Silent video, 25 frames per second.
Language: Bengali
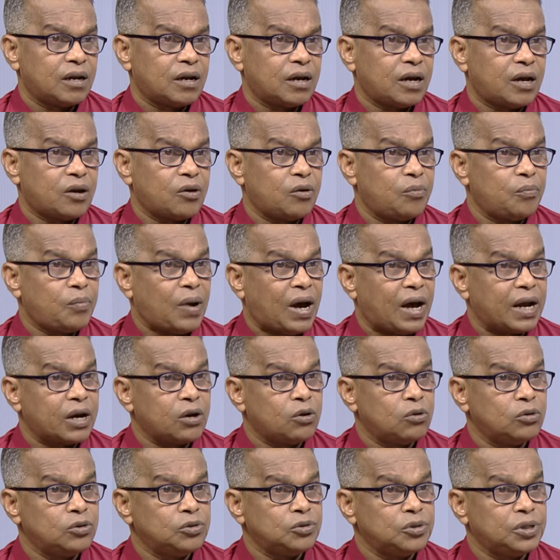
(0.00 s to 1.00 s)
কারণ
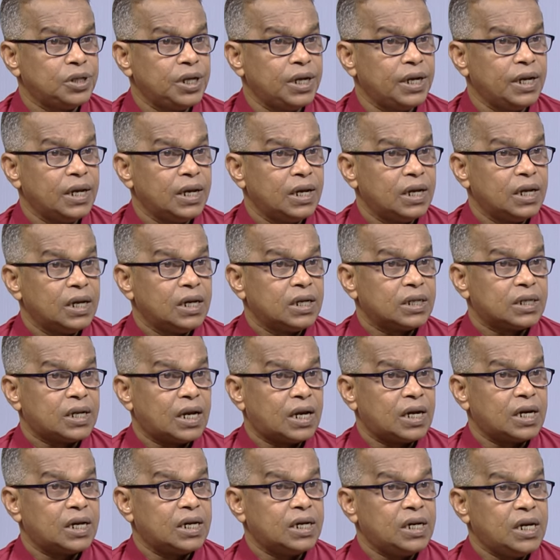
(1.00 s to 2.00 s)
ভার্গ যদি
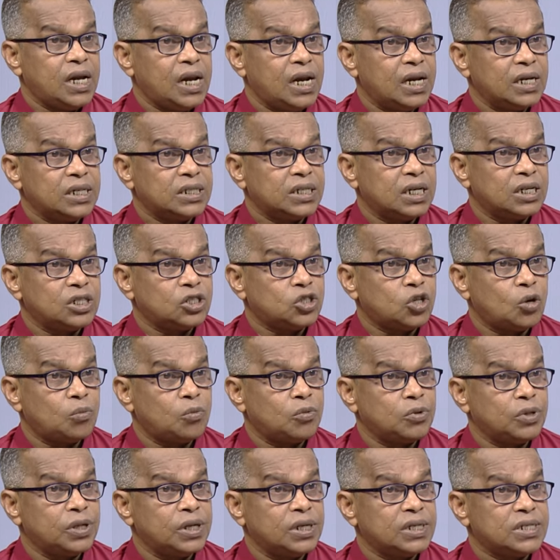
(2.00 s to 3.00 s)
তার রিলেশন
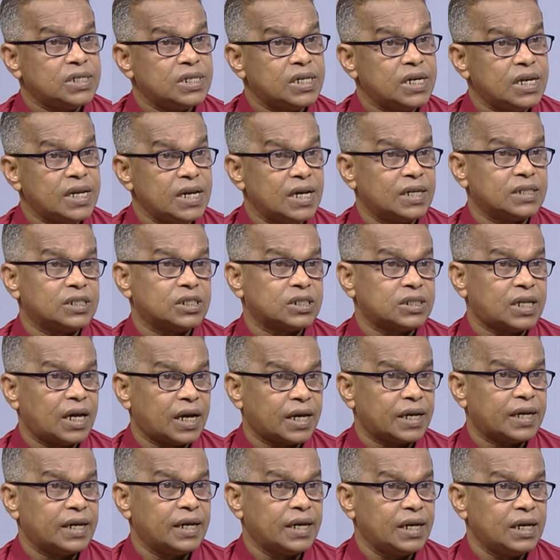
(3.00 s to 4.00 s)
সম্বন্ধে সিরিয়াস
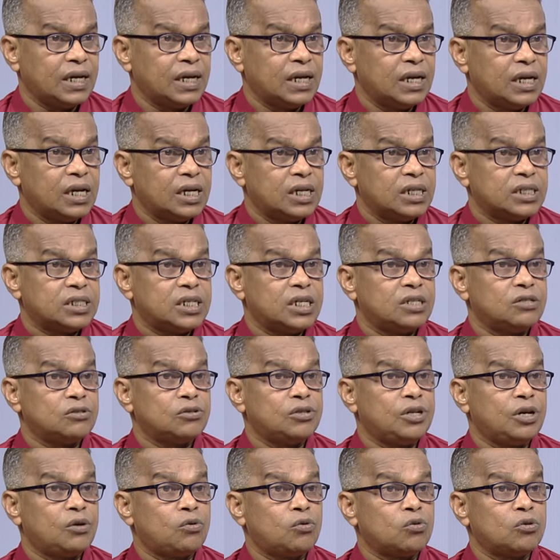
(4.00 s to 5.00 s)
থাকে সে
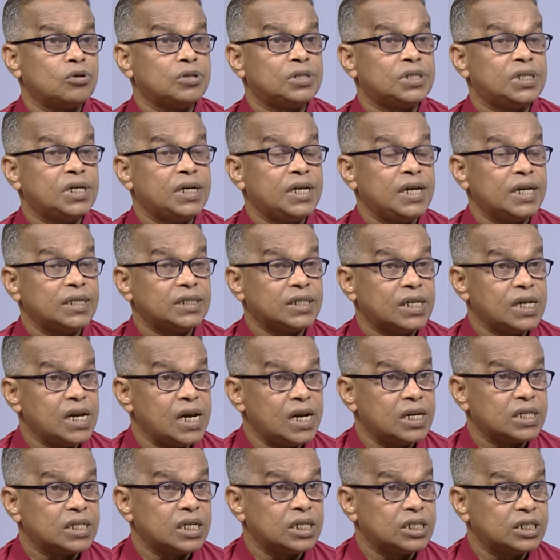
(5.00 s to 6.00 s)
যদি কোনো সিরিয়াস
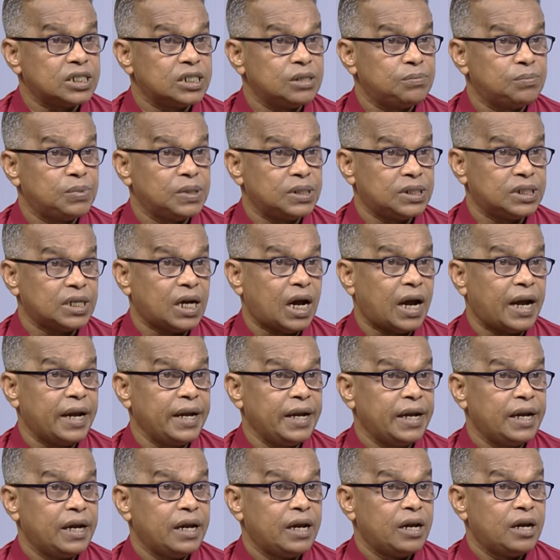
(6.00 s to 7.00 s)
রিলেশনশিপে যায়
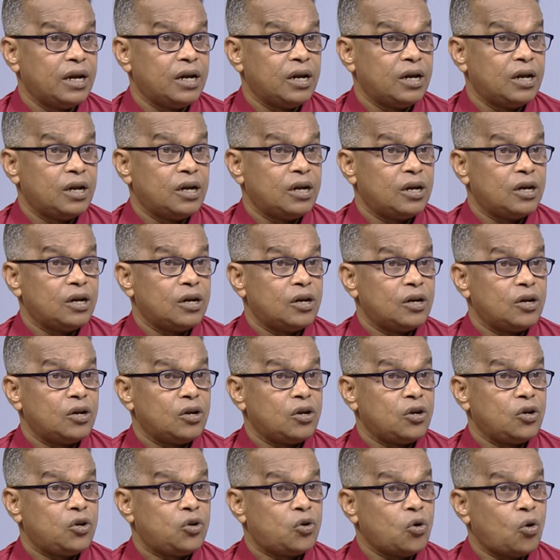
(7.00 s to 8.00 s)

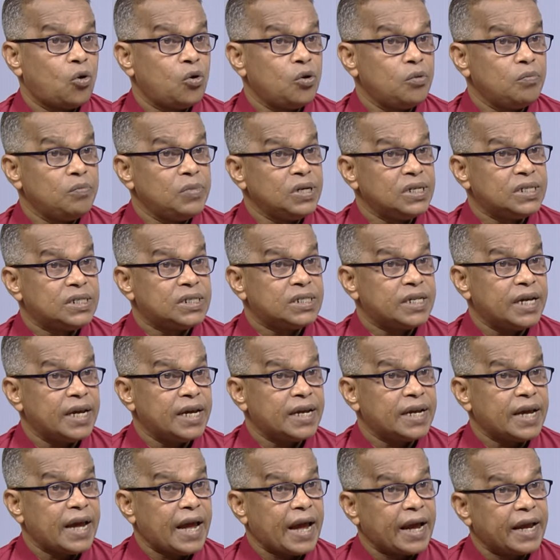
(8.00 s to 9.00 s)
ডোন্ট
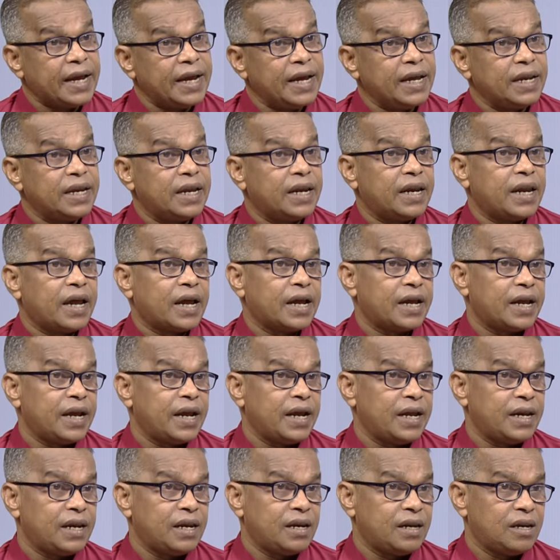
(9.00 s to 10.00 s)
মিস্টেক অ্যাগেইন অ্যান্ড
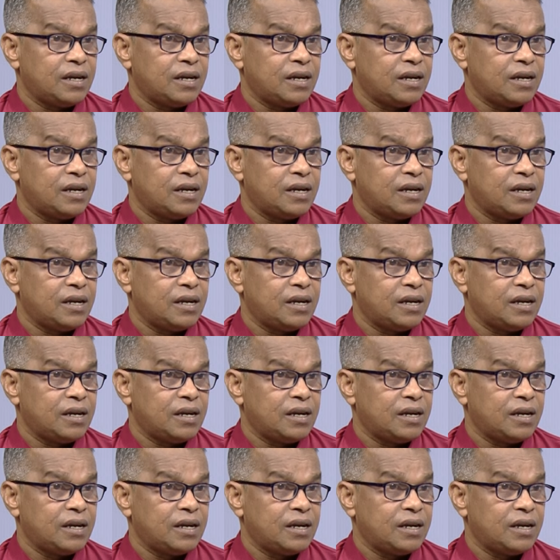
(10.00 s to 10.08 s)
অ্যাগেইন